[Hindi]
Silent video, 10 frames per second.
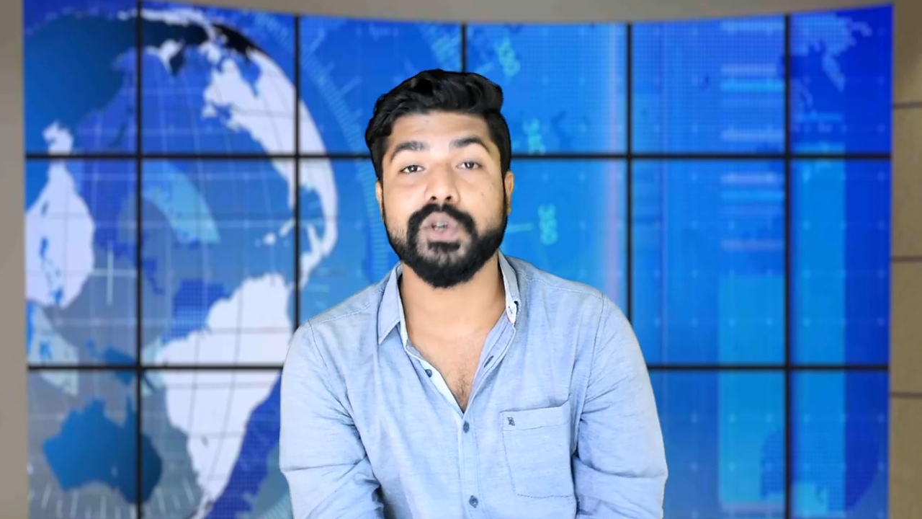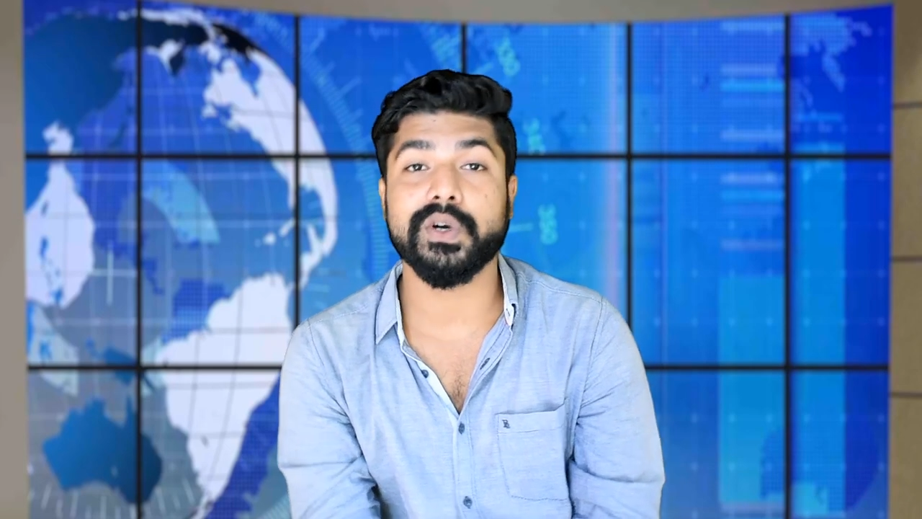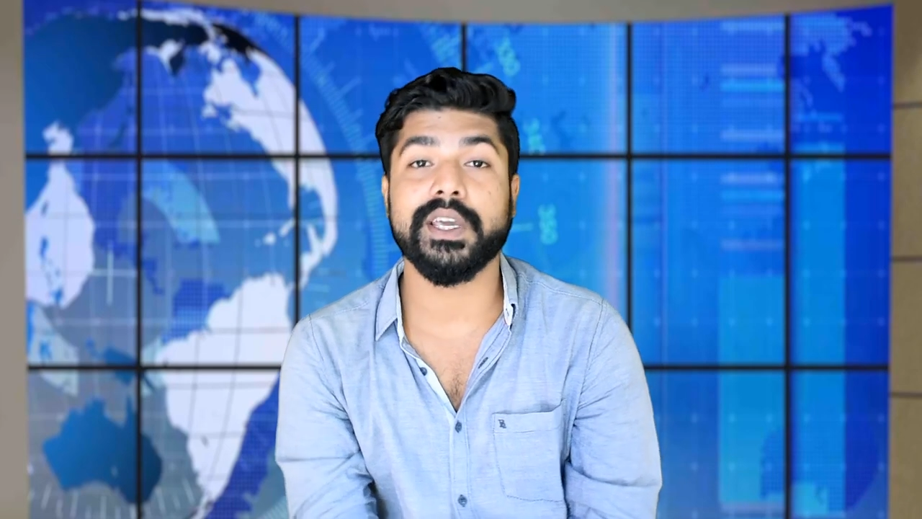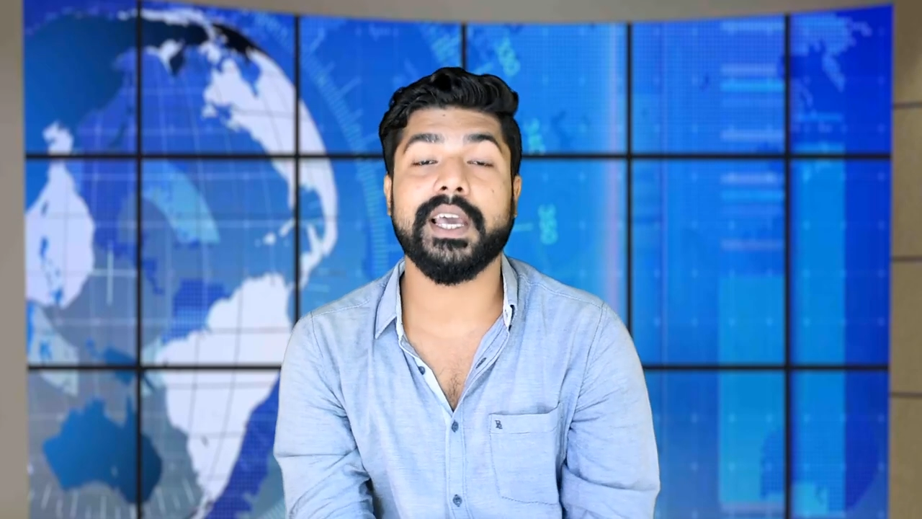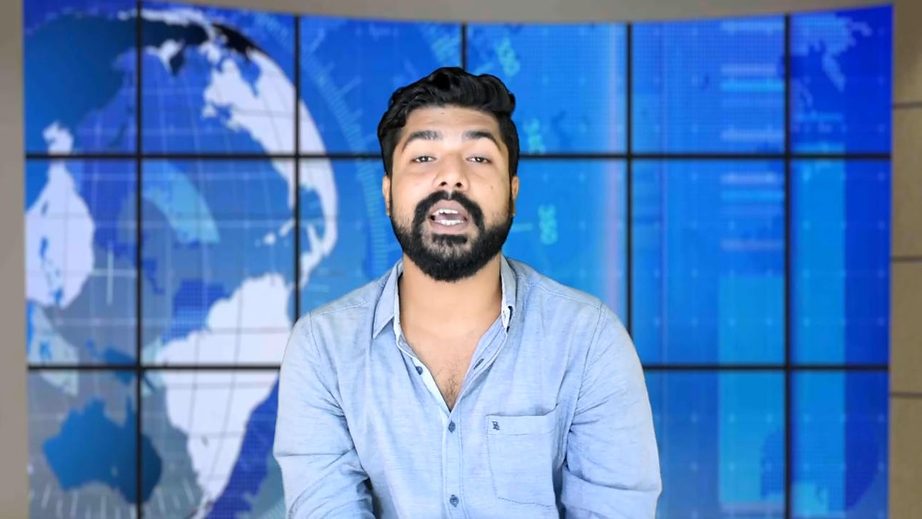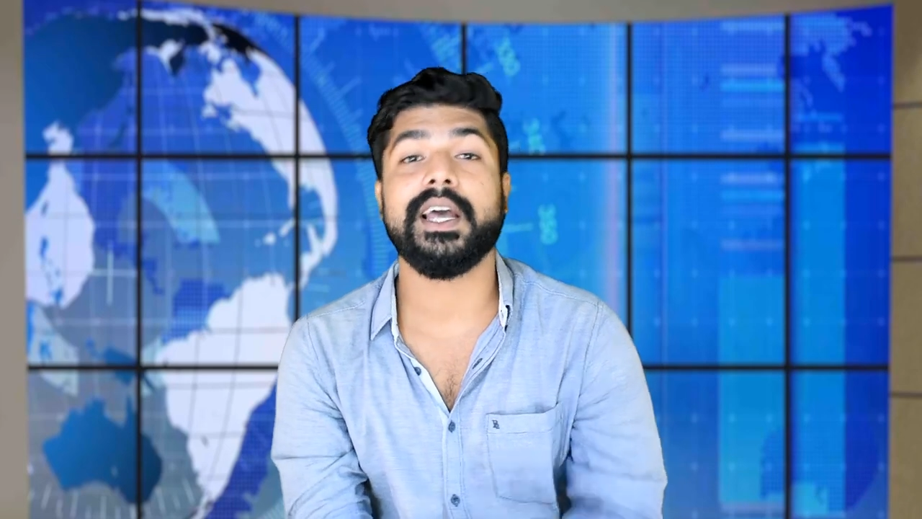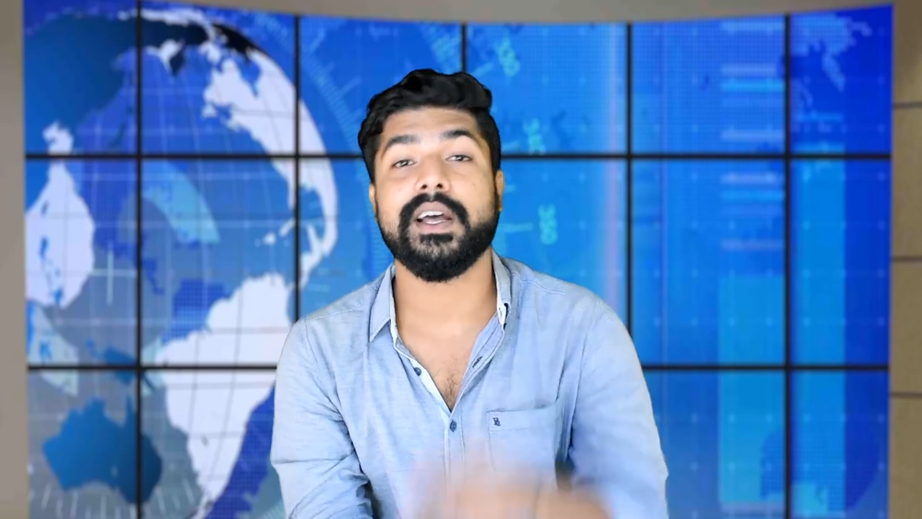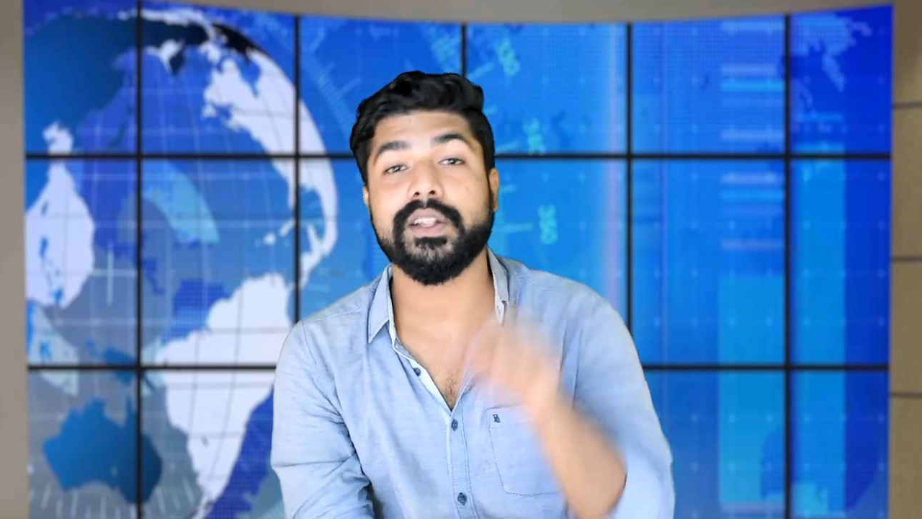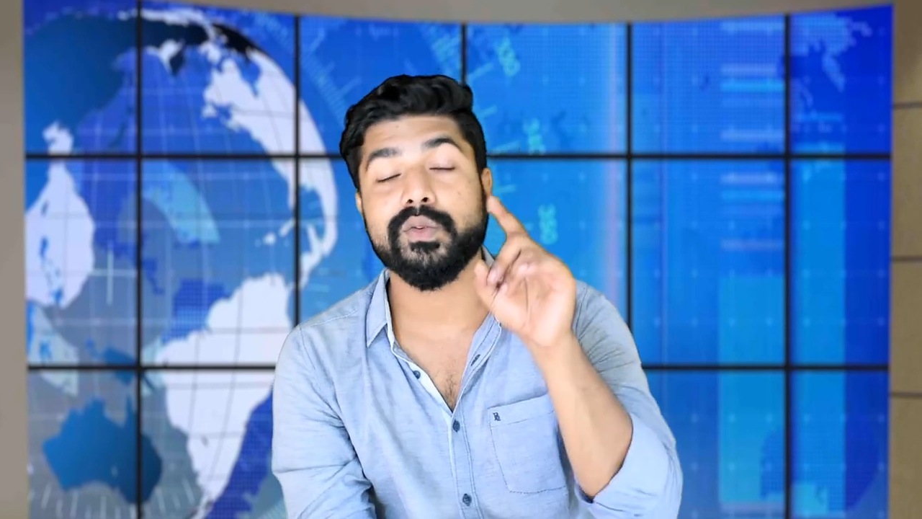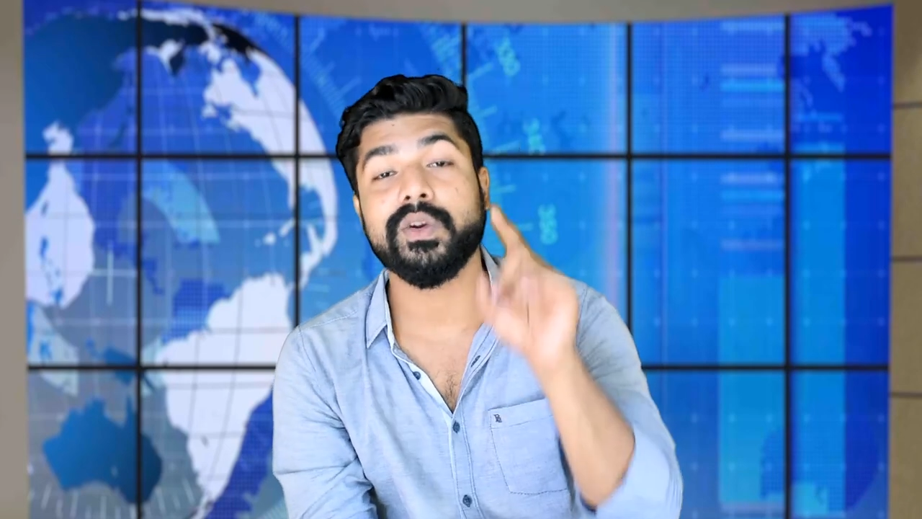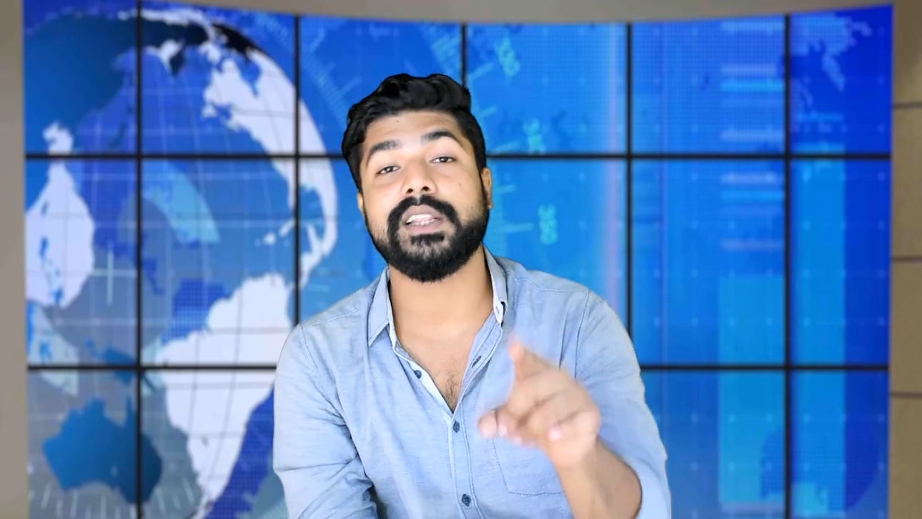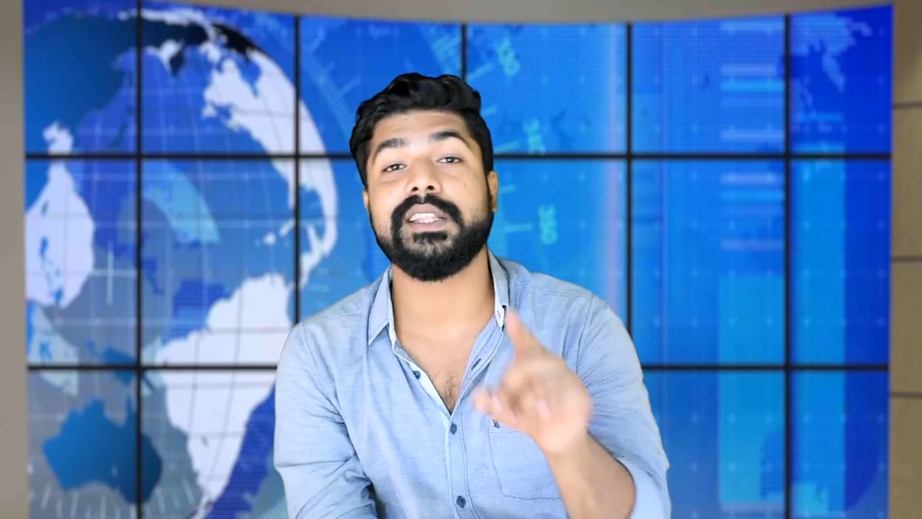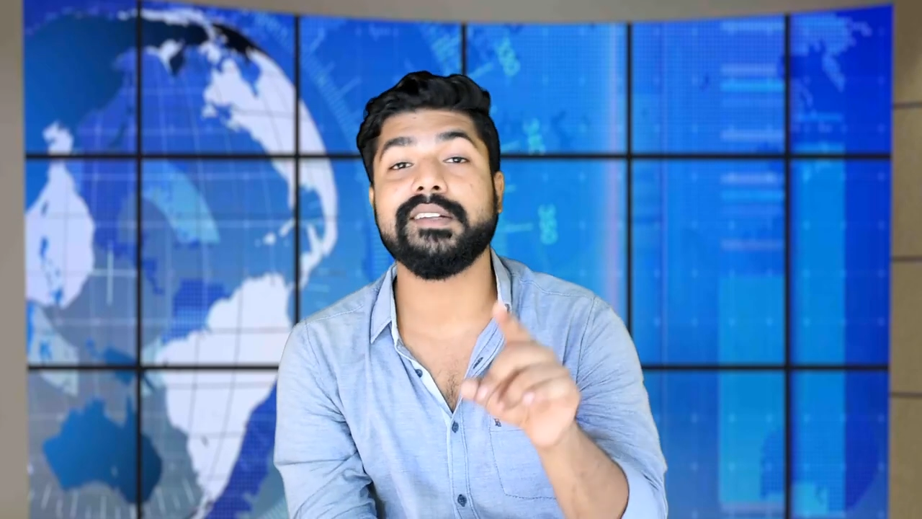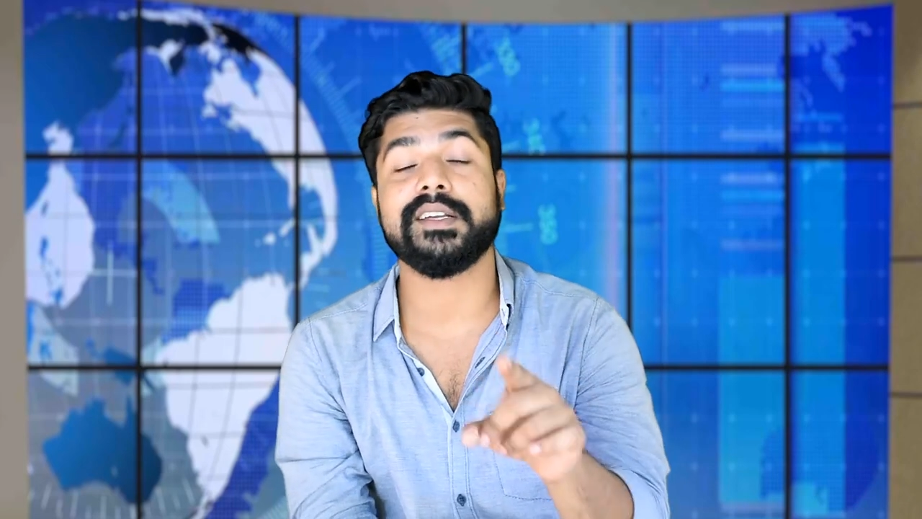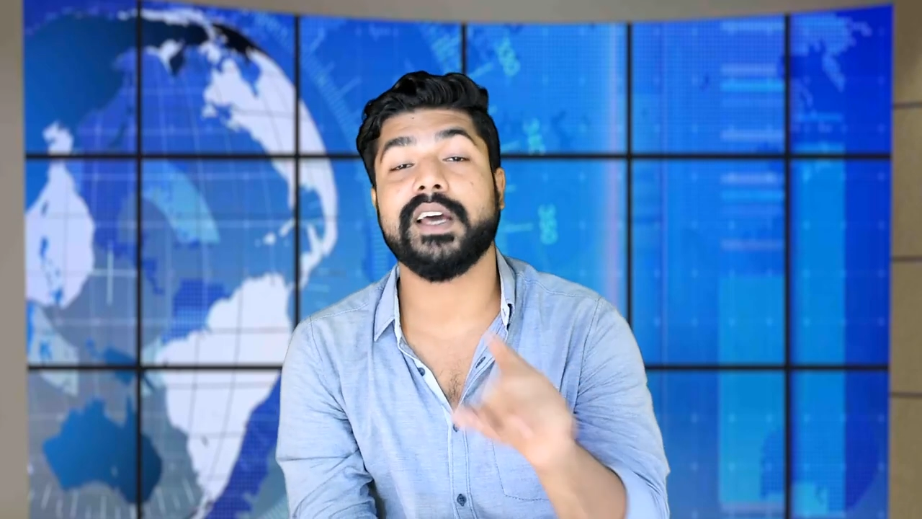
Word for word: जो की है उनतीस